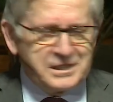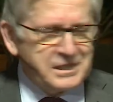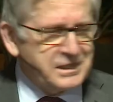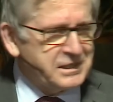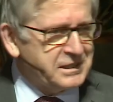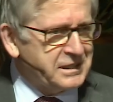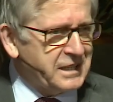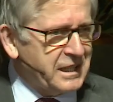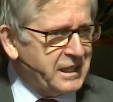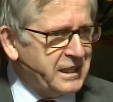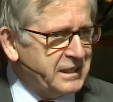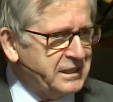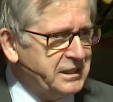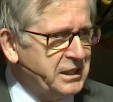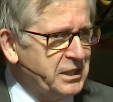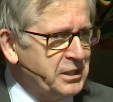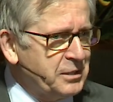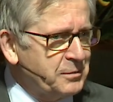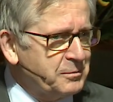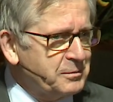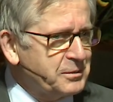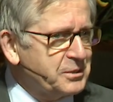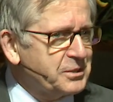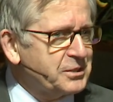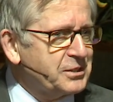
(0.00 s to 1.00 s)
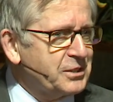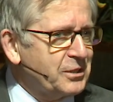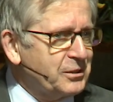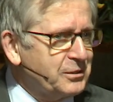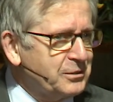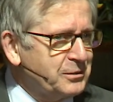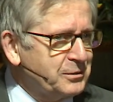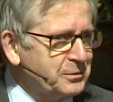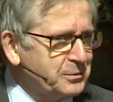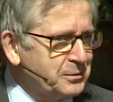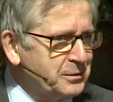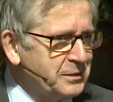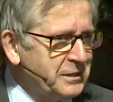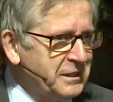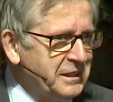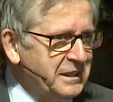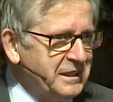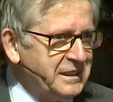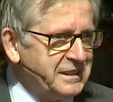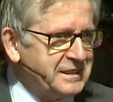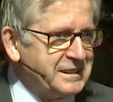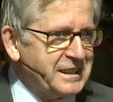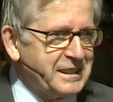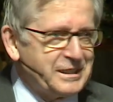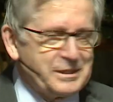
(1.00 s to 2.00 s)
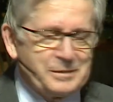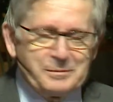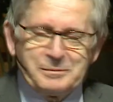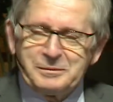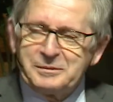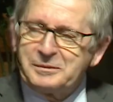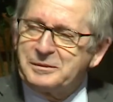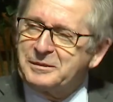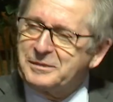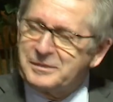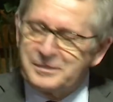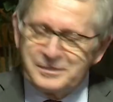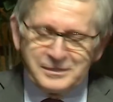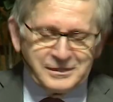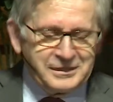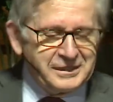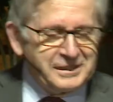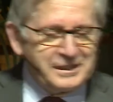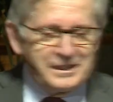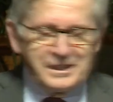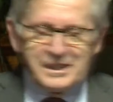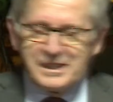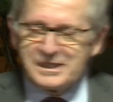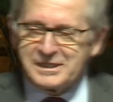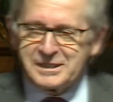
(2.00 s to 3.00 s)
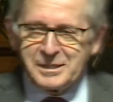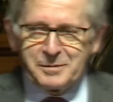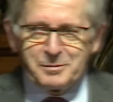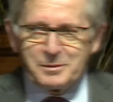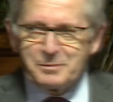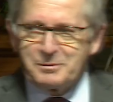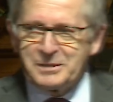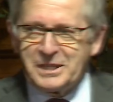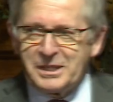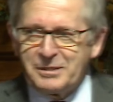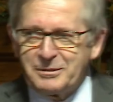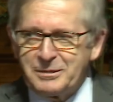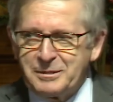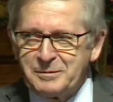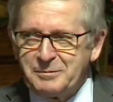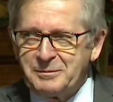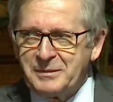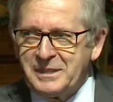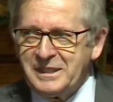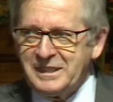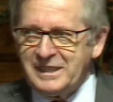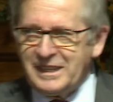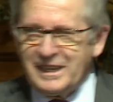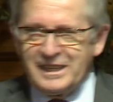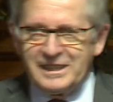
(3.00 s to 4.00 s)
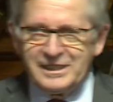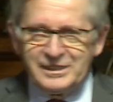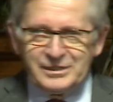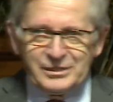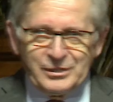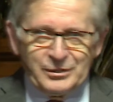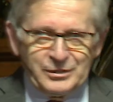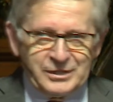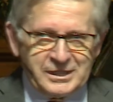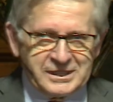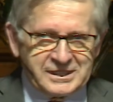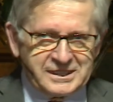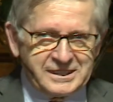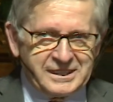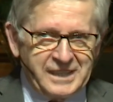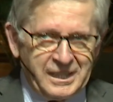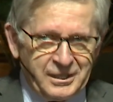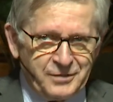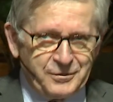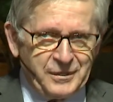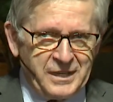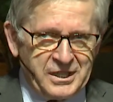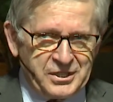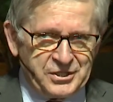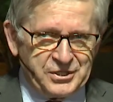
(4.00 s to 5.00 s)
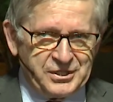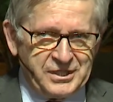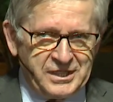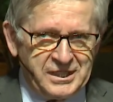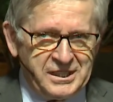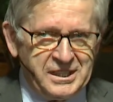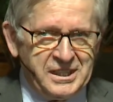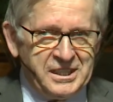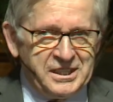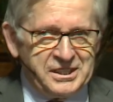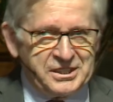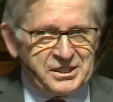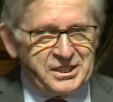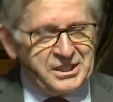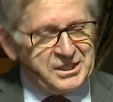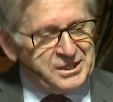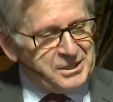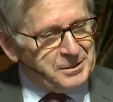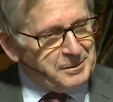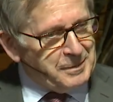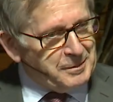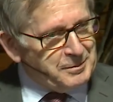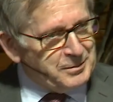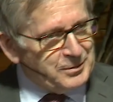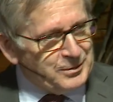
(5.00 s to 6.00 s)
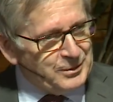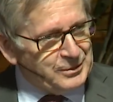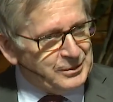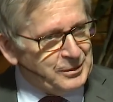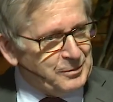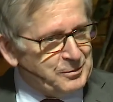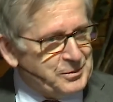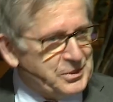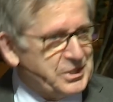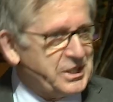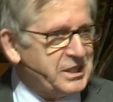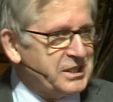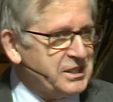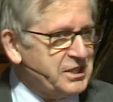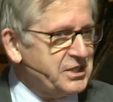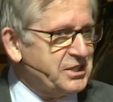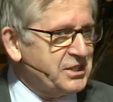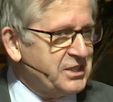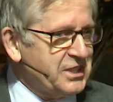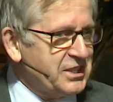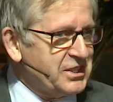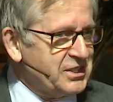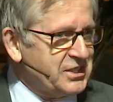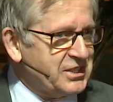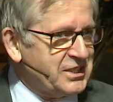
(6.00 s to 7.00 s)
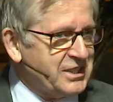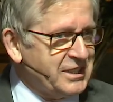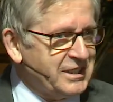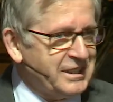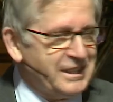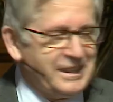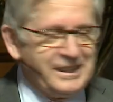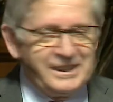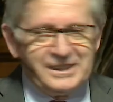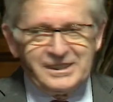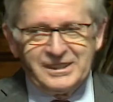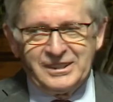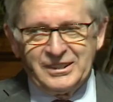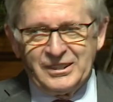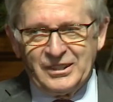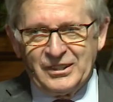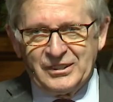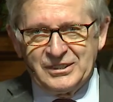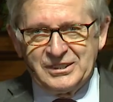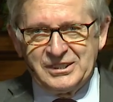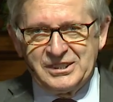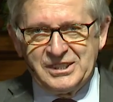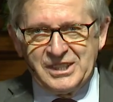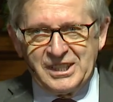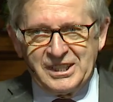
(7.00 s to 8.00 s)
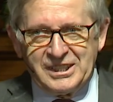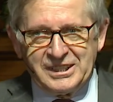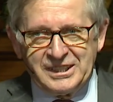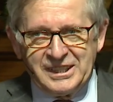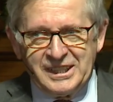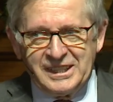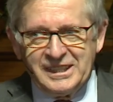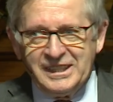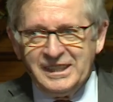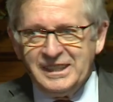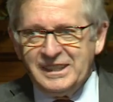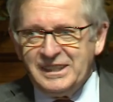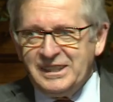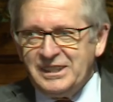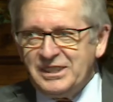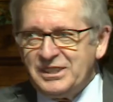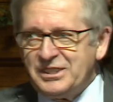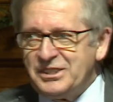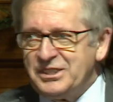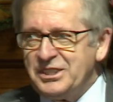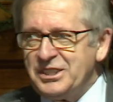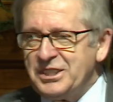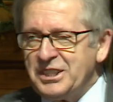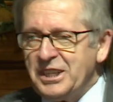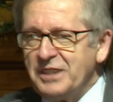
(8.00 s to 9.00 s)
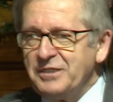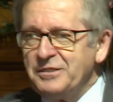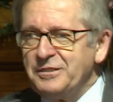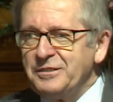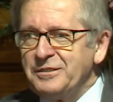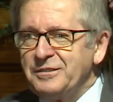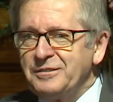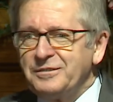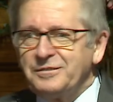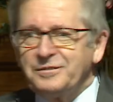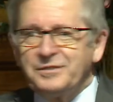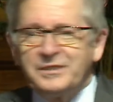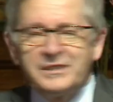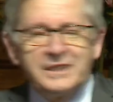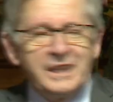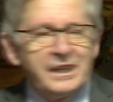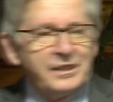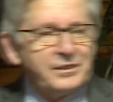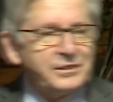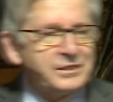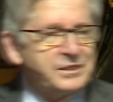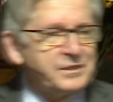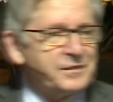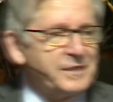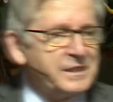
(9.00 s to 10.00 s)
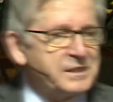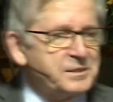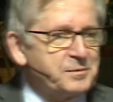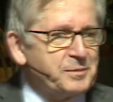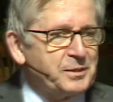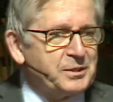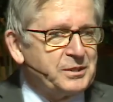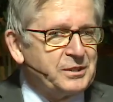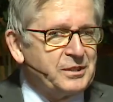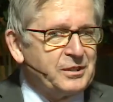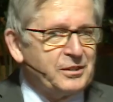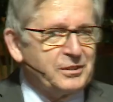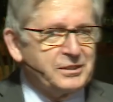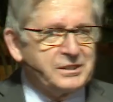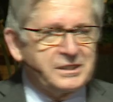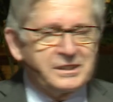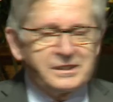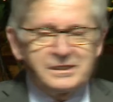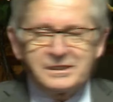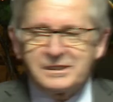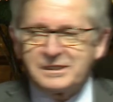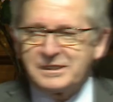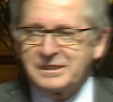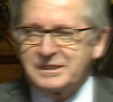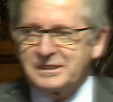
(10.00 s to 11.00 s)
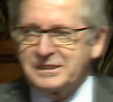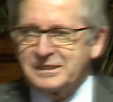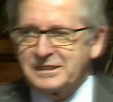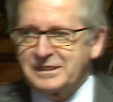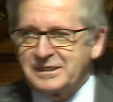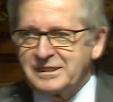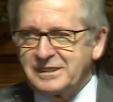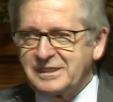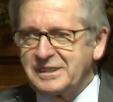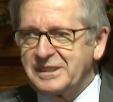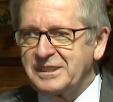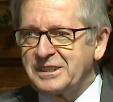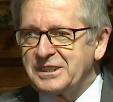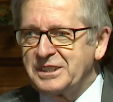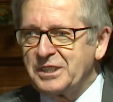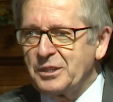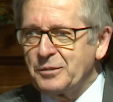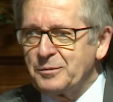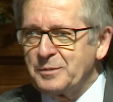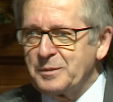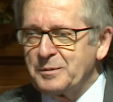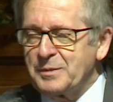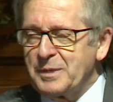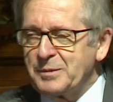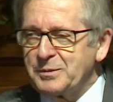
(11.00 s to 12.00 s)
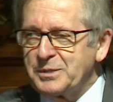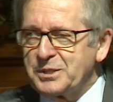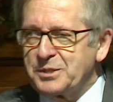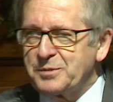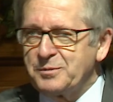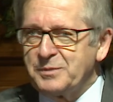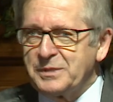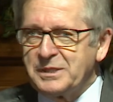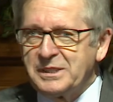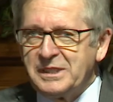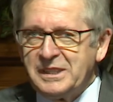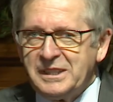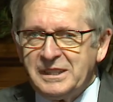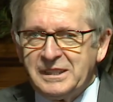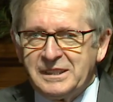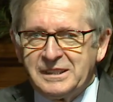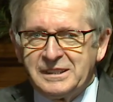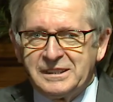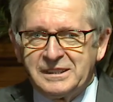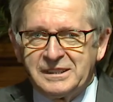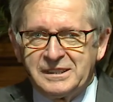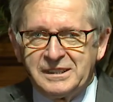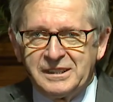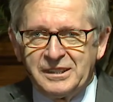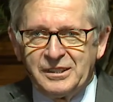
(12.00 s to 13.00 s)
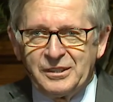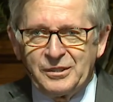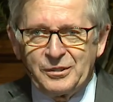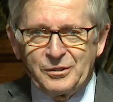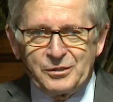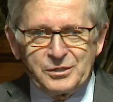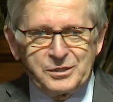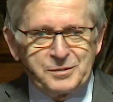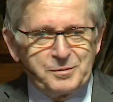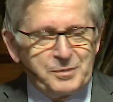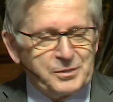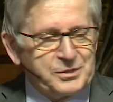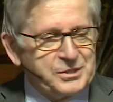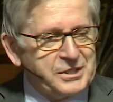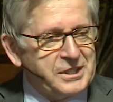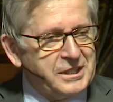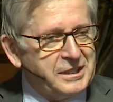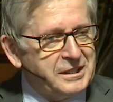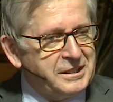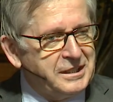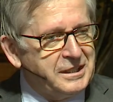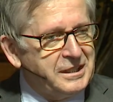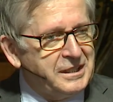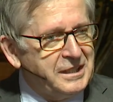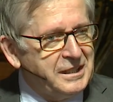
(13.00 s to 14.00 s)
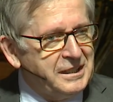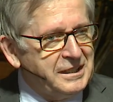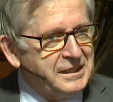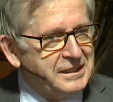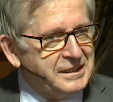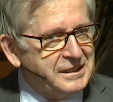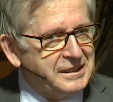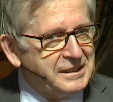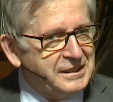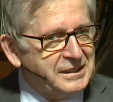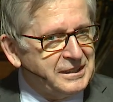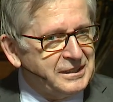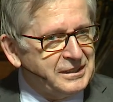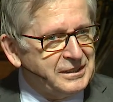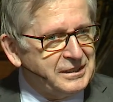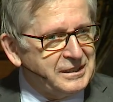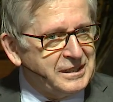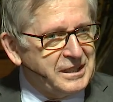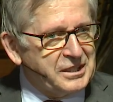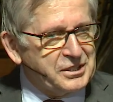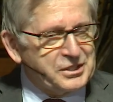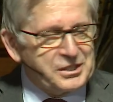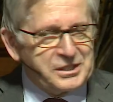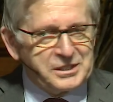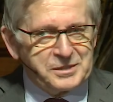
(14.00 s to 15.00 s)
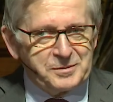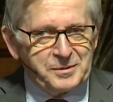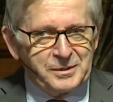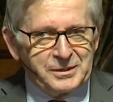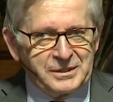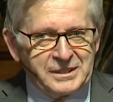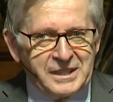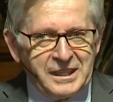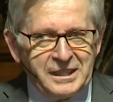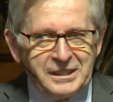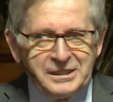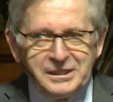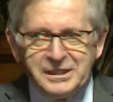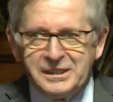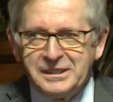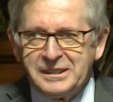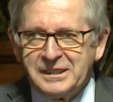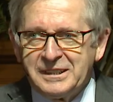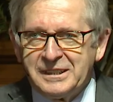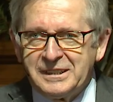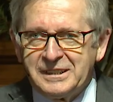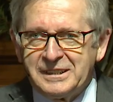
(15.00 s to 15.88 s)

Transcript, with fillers: zagadnieniom sądu. Zatem nie zapomniałem, ale to jest tak ważne, że trzeba było to przenieść jeszcze e, oddzielnie. Dzisiaj, witając Was, moi drodzy, chciałbym, abyśmy e, rozpoczęli e, nasze spotkanie.